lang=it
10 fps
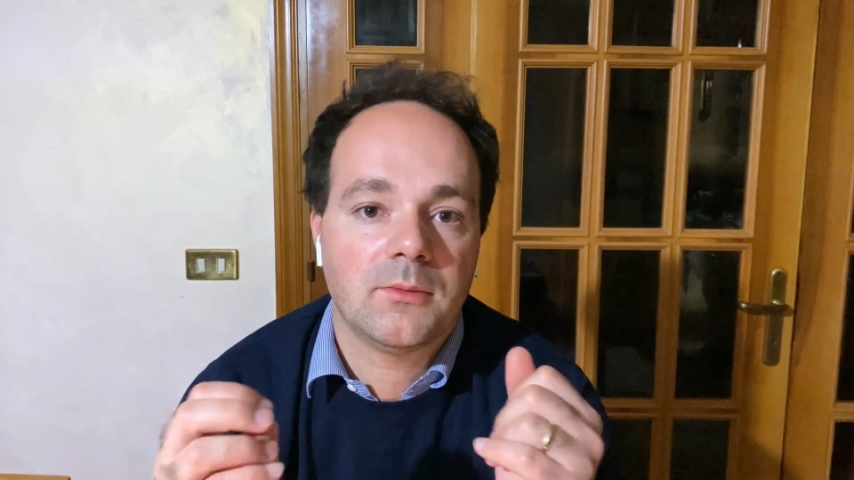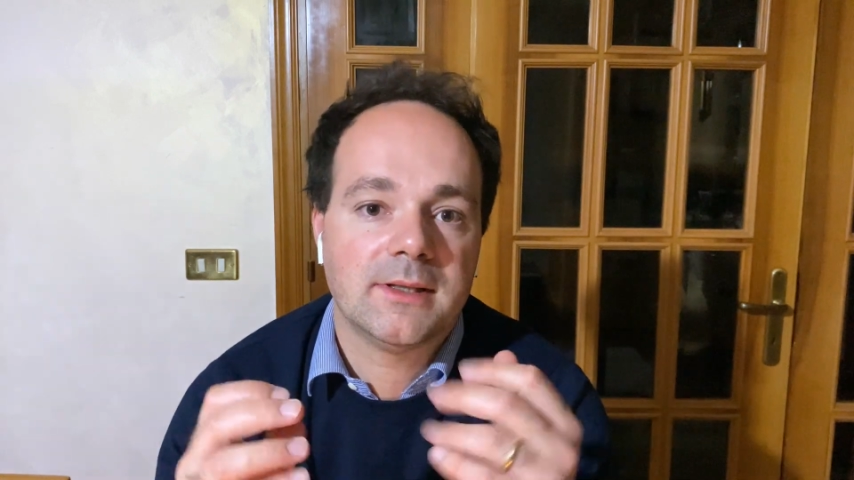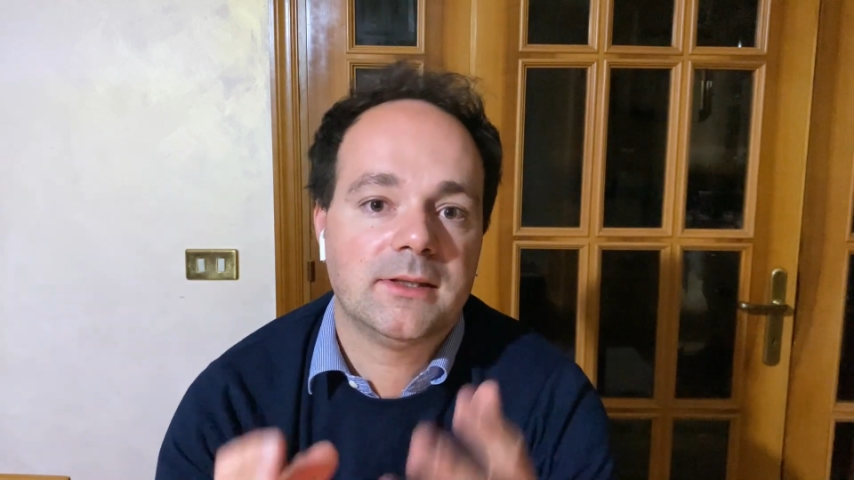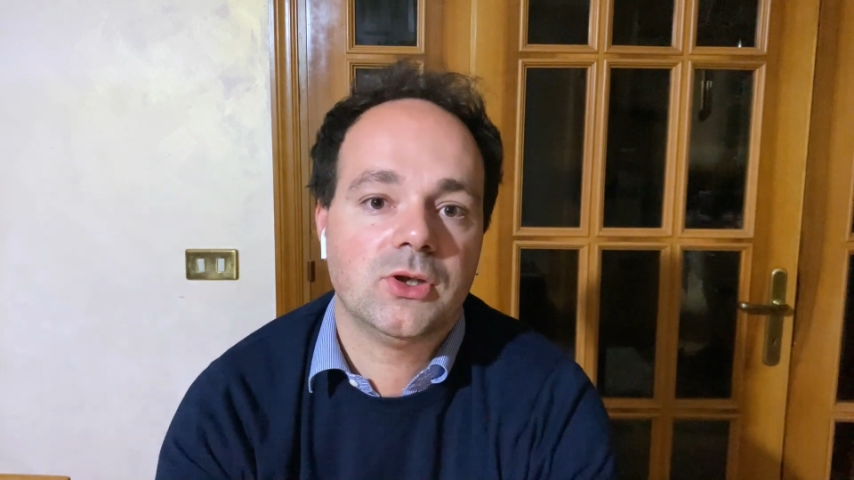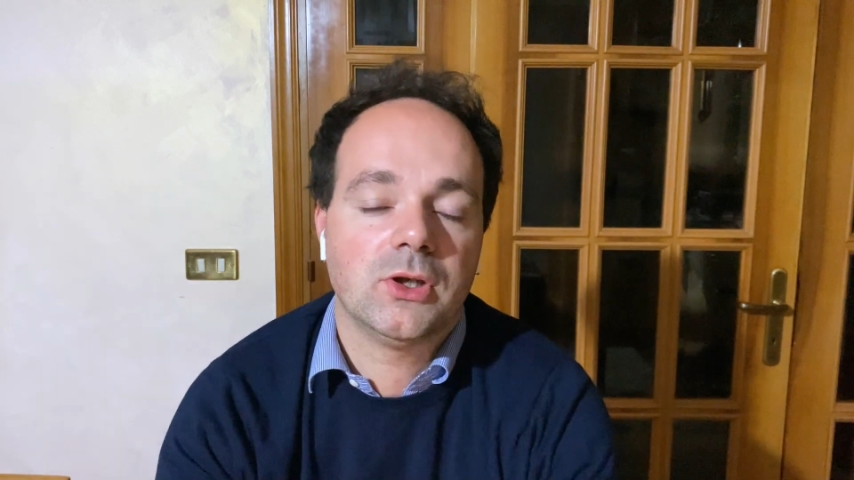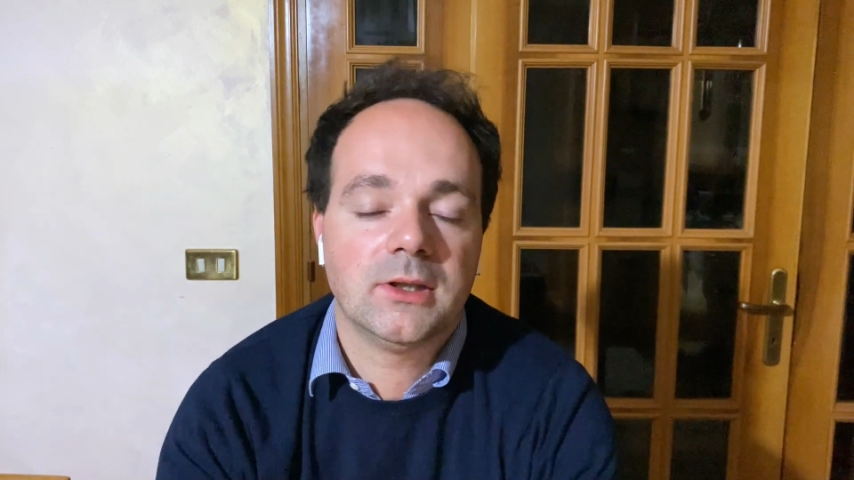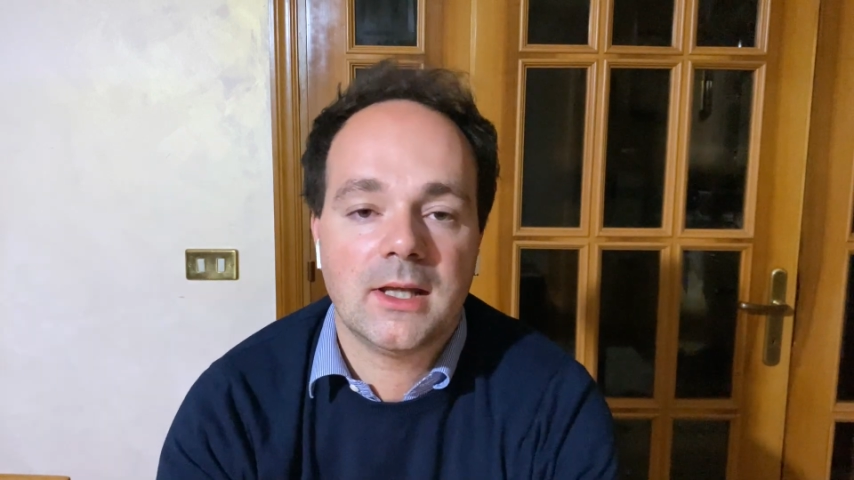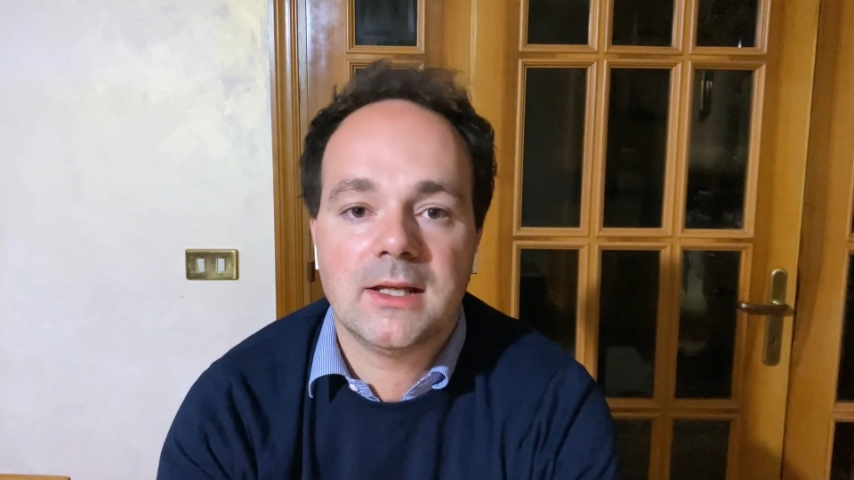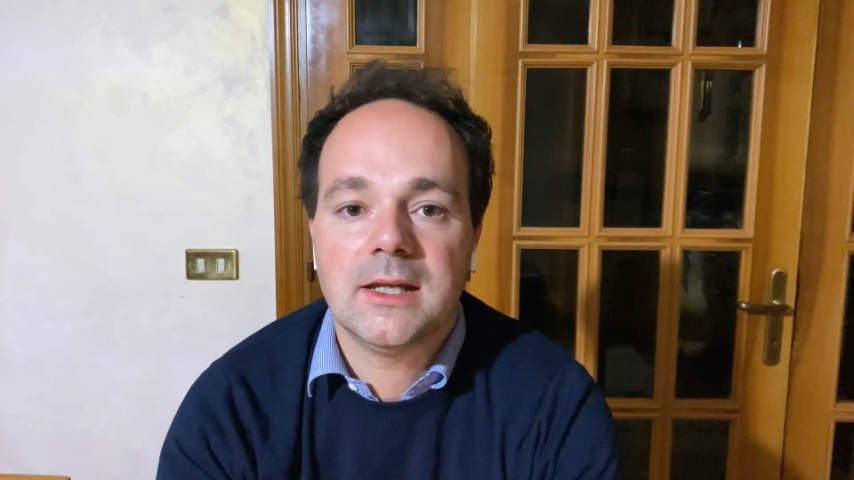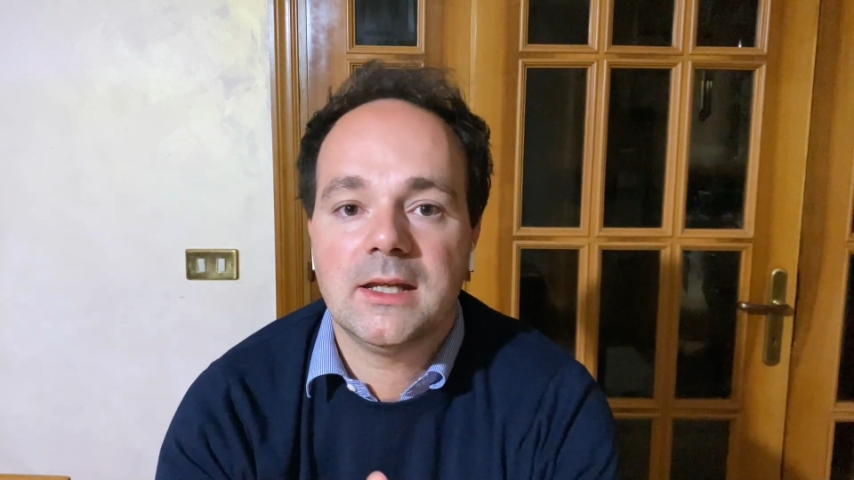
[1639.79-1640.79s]
questi
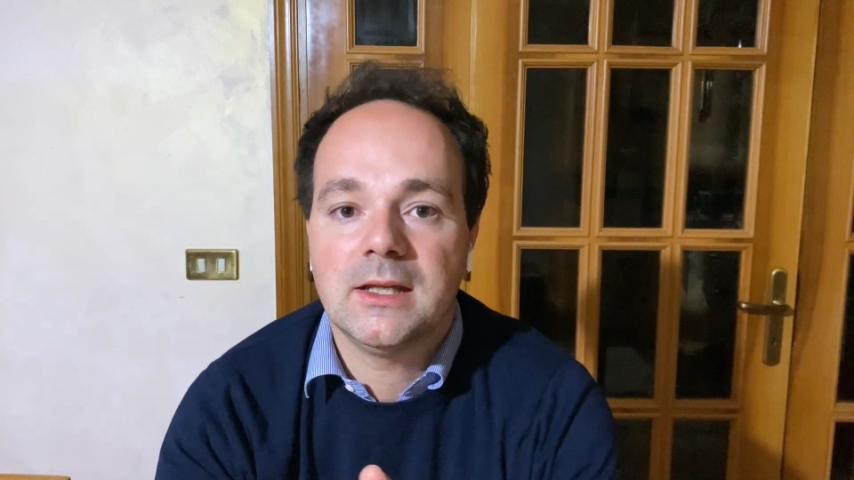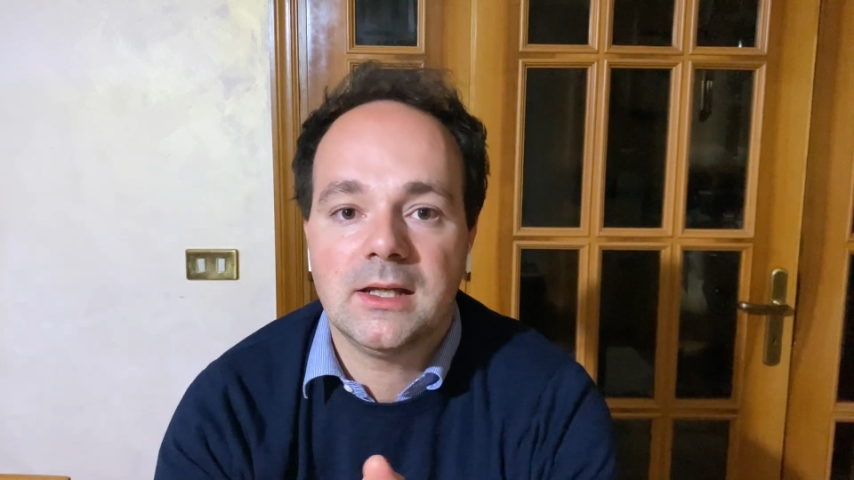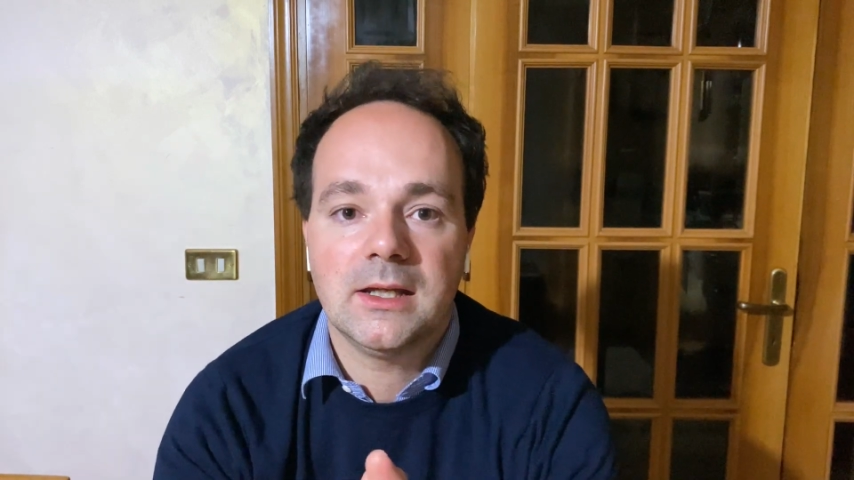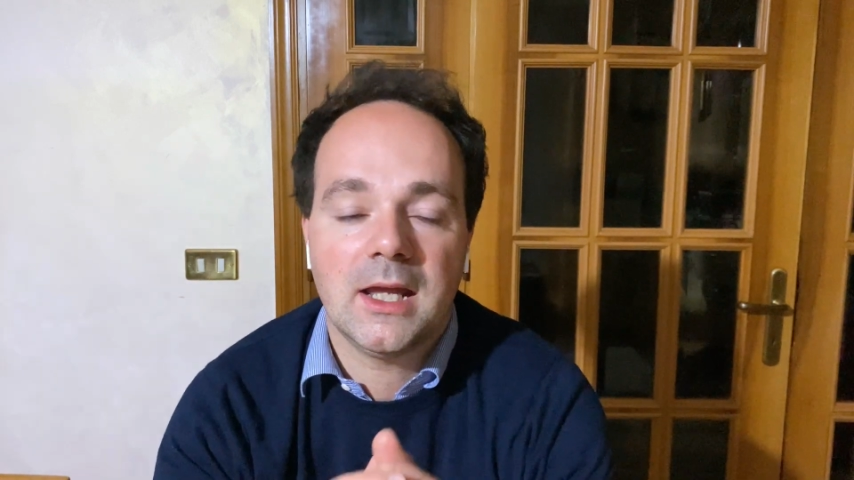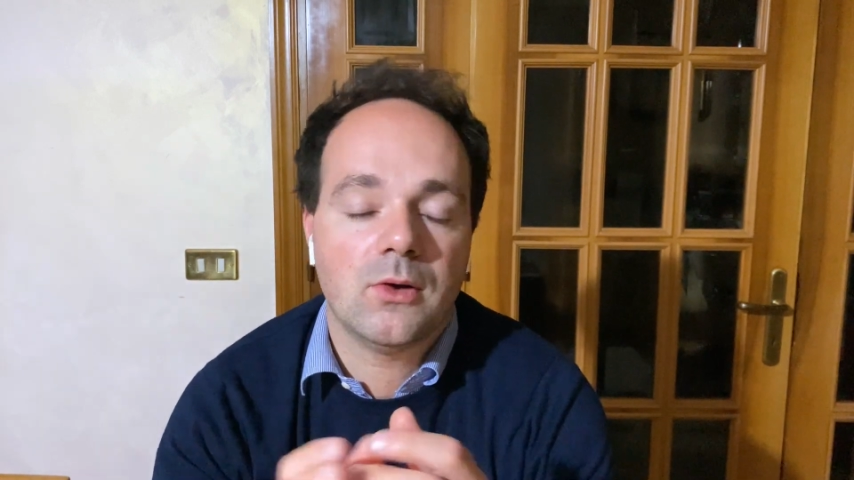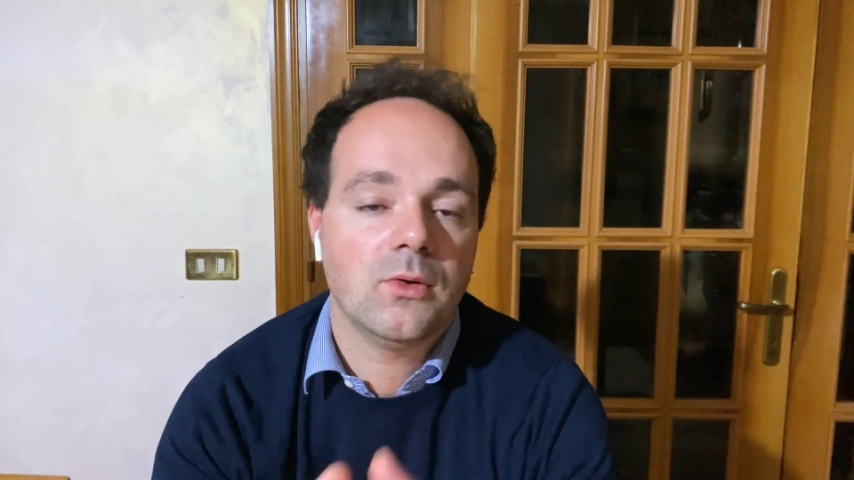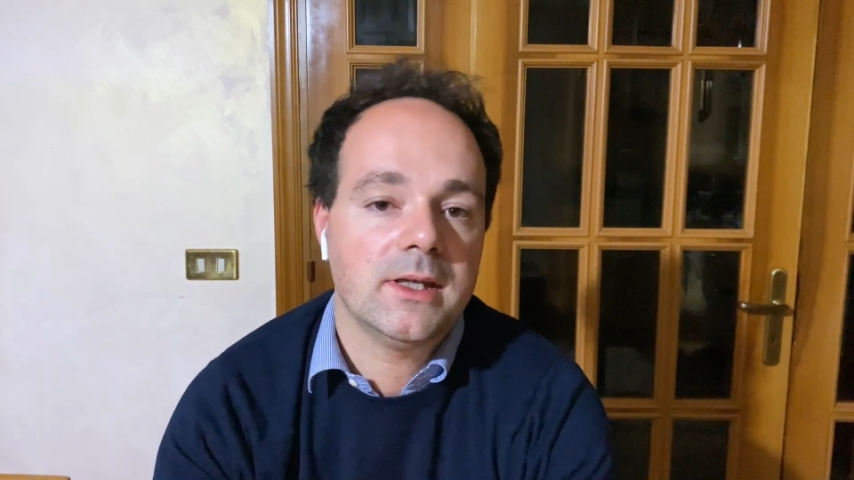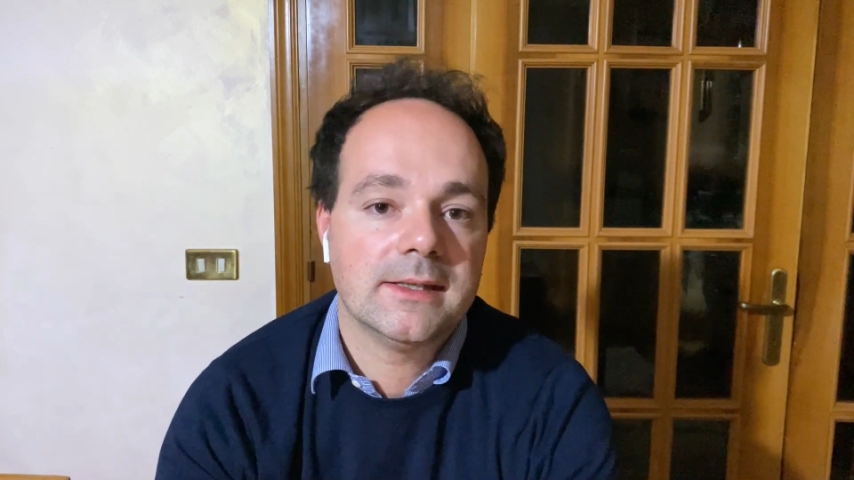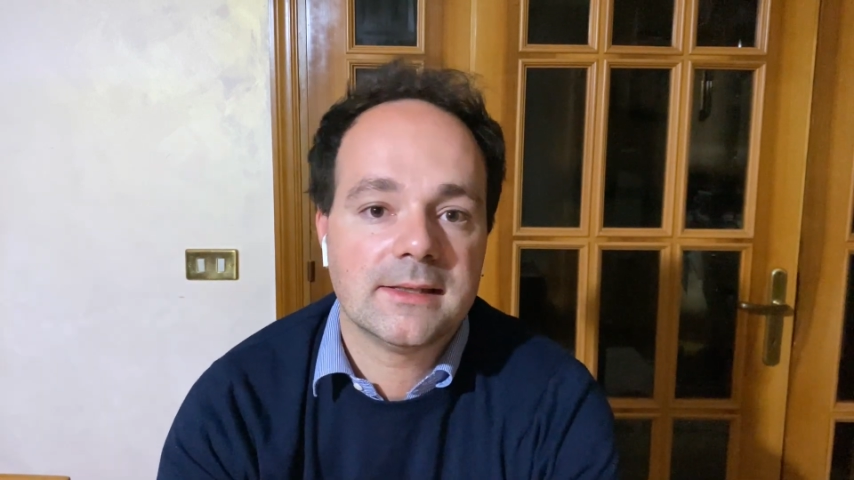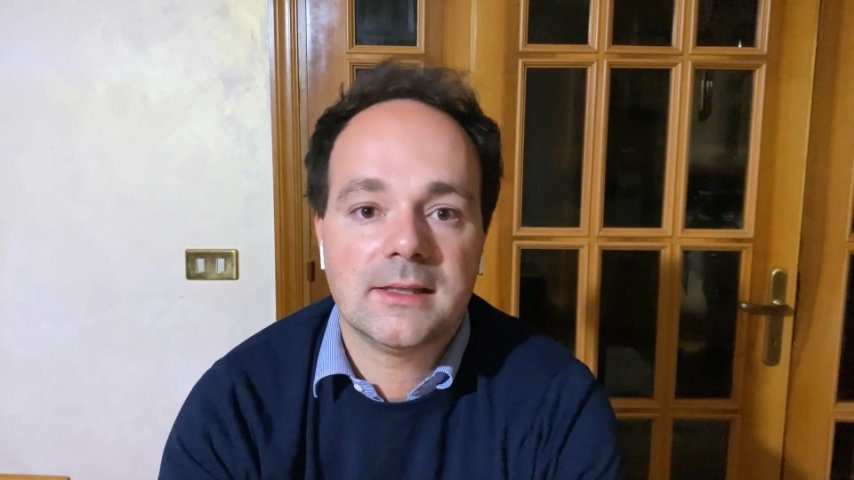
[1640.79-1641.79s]
cittadini
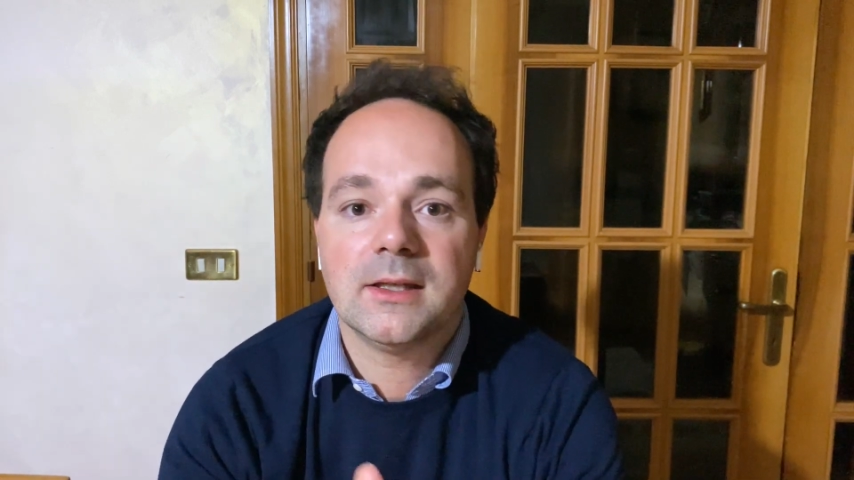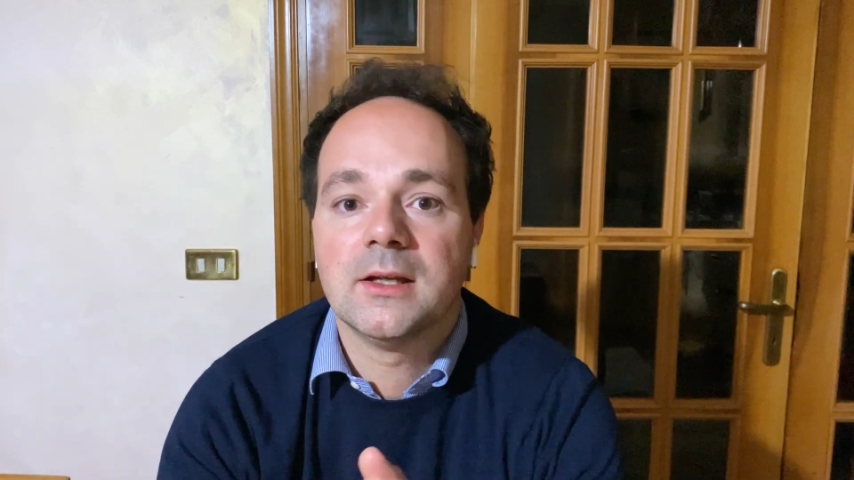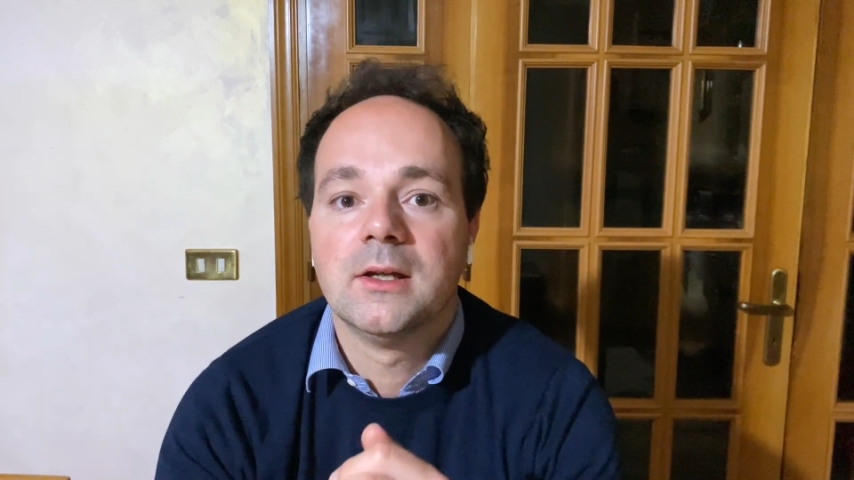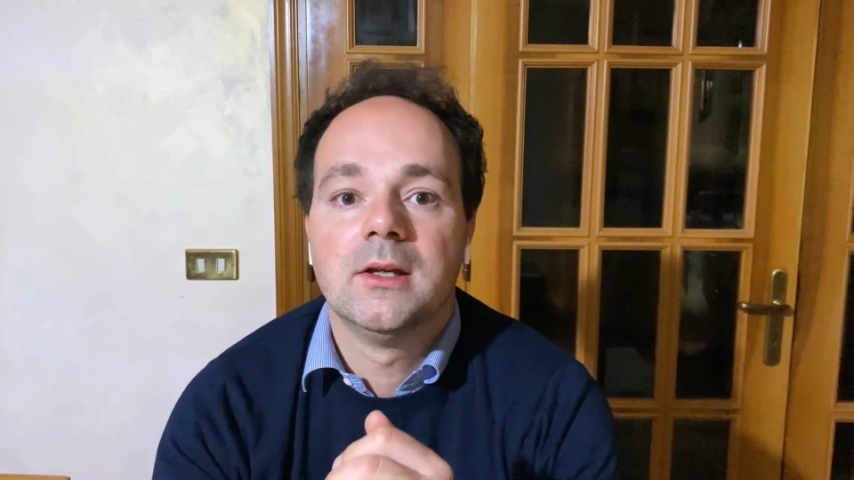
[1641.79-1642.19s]
egoisti